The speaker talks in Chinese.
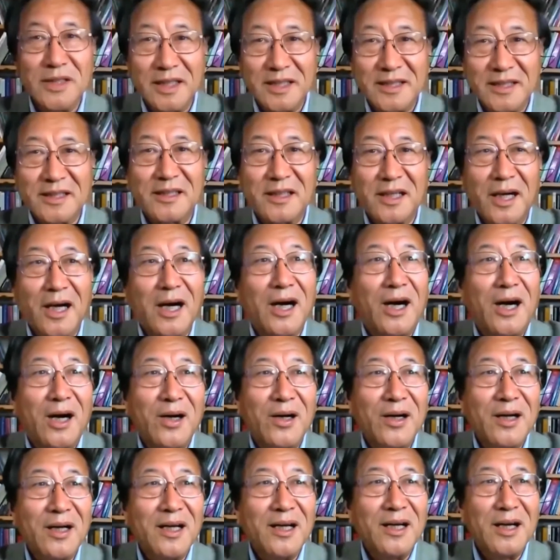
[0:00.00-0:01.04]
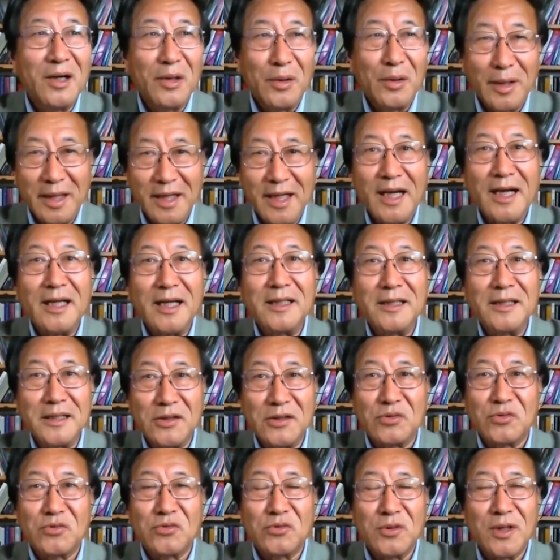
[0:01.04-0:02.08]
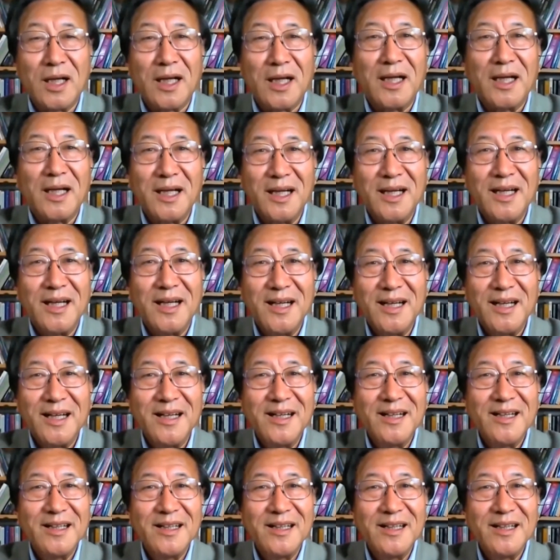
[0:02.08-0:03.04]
资料，好，啊，我还看了地图了，也